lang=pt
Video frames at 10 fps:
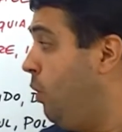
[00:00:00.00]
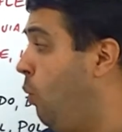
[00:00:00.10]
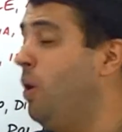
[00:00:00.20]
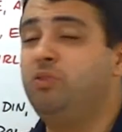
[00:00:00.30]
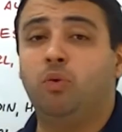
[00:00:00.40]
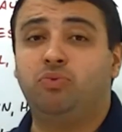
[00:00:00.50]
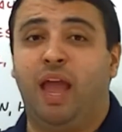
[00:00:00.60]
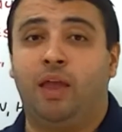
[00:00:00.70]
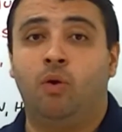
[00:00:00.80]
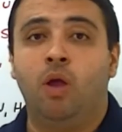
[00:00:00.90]
Quando eu
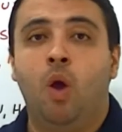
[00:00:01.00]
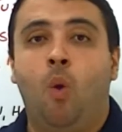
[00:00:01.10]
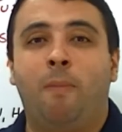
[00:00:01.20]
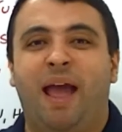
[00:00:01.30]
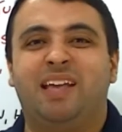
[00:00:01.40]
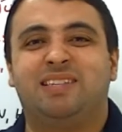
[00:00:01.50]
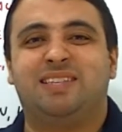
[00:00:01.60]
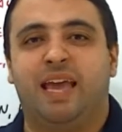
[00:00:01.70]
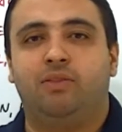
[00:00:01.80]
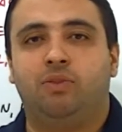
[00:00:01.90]
tenho uma
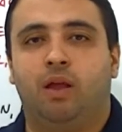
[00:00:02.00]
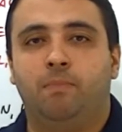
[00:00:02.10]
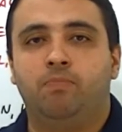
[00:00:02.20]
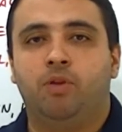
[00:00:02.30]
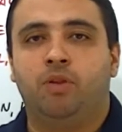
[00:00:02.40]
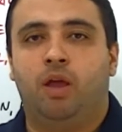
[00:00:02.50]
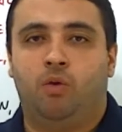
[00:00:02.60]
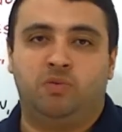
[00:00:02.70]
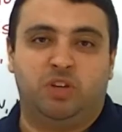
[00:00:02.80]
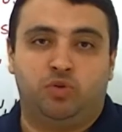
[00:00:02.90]
receita, né,
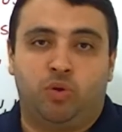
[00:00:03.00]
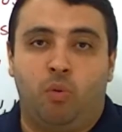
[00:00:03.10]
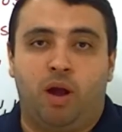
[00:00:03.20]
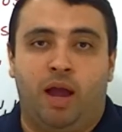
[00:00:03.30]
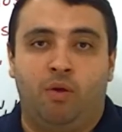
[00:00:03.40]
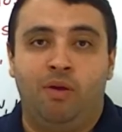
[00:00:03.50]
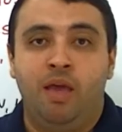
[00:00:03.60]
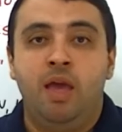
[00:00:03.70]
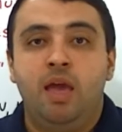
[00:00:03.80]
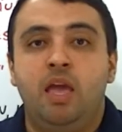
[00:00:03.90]
ou seja, o que eu ganho,
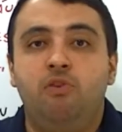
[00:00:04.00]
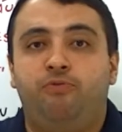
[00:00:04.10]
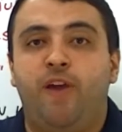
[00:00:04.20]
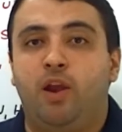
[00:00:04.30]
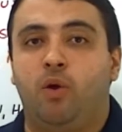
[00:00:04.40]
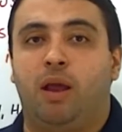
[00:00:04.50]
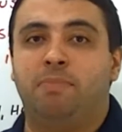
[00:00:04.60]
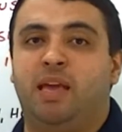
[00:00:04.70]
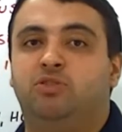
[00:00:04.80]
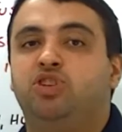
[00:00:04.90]
inferior à
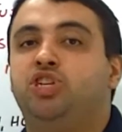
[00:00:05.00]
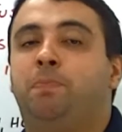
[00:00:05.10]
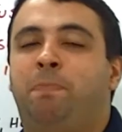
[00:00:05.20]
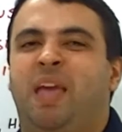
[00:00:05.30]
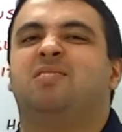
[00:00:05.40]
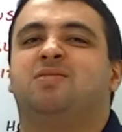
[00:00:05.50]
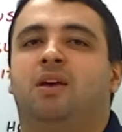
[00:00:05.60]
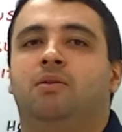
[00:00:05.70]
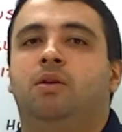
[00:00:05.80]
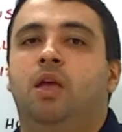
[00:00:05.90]
minha
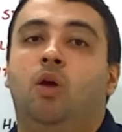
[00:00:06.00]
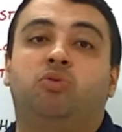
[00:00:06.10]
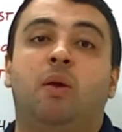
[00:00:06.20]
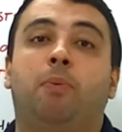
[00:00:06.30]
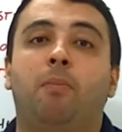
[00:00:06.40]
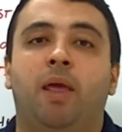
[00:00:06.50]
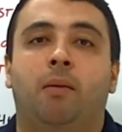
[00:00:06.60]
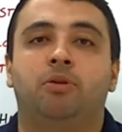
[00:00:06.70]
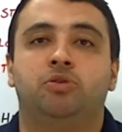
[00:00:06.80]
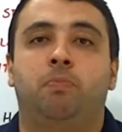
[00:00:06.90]
despesa, eu tenho
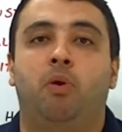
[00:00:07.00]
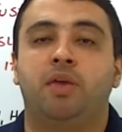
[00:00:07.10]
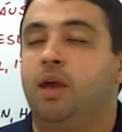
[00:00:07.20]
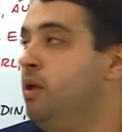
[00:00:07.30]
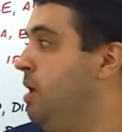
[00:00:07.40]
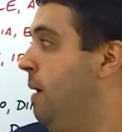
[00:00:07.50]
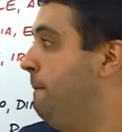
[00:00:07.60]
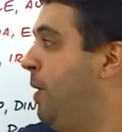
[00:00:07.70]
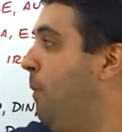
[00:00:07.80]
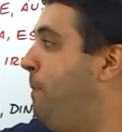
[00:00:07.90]
problemas. Por quê?
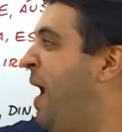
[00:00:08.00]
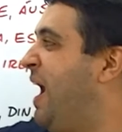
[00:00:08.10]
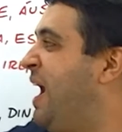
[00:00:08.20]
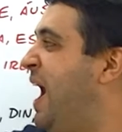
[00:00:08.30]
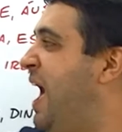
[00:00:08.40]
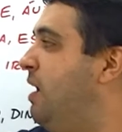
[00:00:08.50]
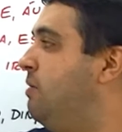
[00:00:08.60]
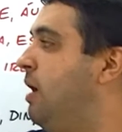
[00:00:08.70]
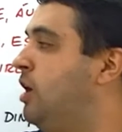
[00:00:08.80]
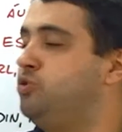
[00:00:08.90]
Para eu pagar
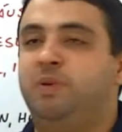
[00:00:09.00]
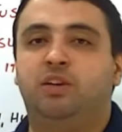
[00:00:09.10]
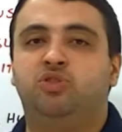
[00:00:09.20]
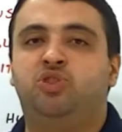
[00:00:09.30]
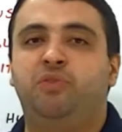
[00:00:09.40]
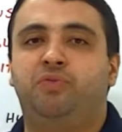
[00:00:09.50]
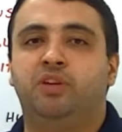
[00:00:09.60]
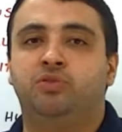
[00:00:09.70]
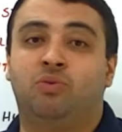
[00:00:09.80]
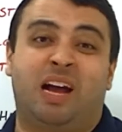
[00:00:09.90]
as minhas
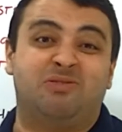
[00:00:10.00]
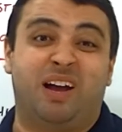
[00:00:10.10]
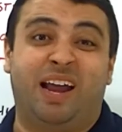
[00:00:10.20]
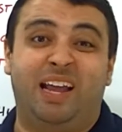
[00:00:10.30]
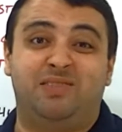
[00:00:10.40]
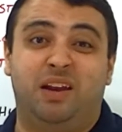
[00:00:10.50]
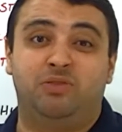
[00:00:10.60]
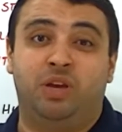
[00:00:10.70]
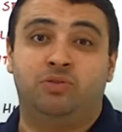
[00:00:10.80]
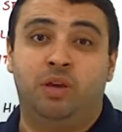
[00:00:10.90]
dívidas, no caso a Grécia, né,
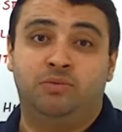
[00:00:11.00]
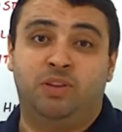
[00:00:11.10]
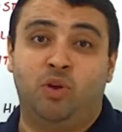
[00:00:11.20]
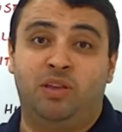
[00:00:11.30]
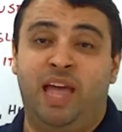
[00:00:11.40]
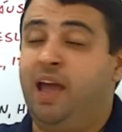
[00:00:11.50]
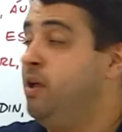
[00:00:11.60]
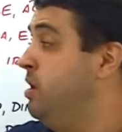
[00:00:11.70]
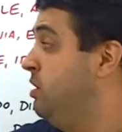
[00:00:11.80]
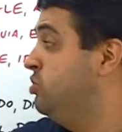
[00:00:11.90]
gente? Você tem uma
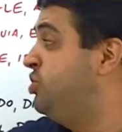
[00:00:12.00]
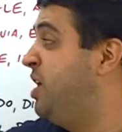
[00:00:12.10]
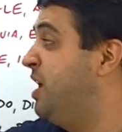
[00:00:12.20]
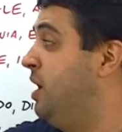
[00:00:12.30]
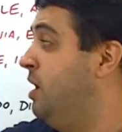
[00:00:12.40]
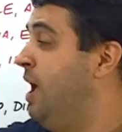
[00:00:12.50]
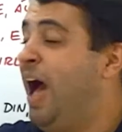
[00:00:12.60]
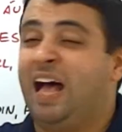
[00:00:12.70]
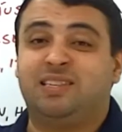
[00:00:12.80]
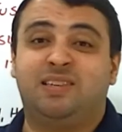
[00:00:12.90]
ideia? Chega
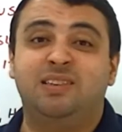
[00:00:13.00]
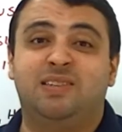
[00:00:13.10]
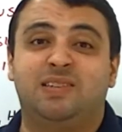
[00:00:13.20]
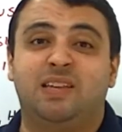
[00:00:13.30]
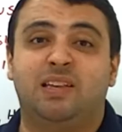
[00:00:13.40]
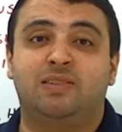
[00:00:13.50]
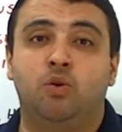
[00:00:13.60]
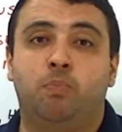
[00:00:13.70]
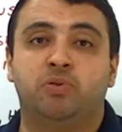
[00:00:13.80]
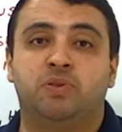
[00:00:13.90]
a
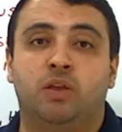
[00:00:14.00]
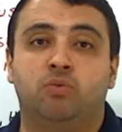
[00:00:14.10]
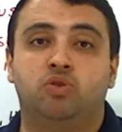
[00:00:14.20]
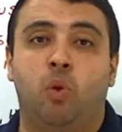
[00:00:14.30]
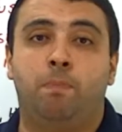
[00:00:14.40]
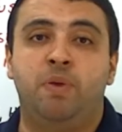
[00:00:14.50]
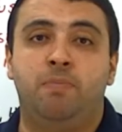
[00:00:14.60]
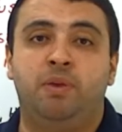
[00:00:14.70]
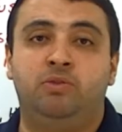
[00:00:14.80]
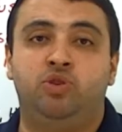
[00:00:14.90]
165% do seu
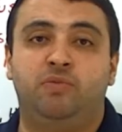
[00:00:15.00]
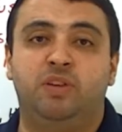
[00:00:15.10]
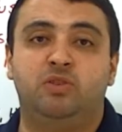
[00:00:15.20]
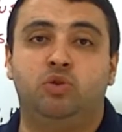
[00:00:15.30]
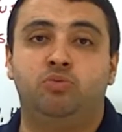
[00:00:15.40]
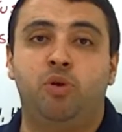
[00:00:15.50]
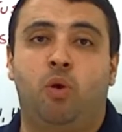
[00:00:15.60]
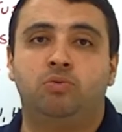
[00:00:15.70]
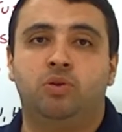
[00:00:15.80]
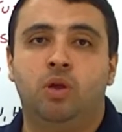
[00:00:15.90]
PIB em dívidas em
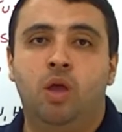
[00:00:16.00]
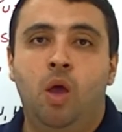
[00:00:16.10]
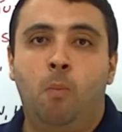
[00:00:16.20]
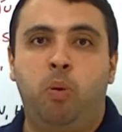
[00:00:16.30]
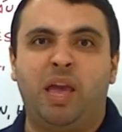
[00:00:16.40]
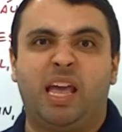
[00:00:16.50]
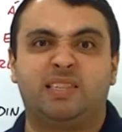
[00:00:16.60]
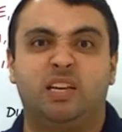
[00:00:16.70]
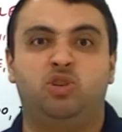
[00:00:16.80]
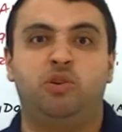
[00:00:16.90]
2011. Por que, que
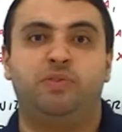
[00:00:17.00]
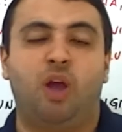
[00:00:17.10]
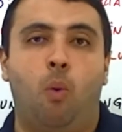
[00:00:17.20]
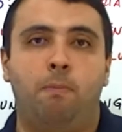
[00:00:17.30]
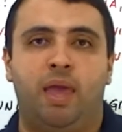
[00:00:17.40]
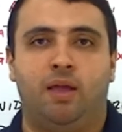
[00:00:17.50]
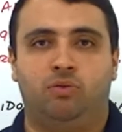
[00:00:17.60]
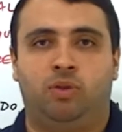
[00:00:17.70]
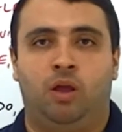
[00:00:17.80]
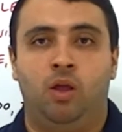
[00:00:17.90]
essa dívida
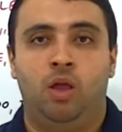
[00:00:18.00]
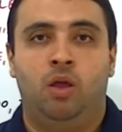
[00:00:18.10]
aumenta?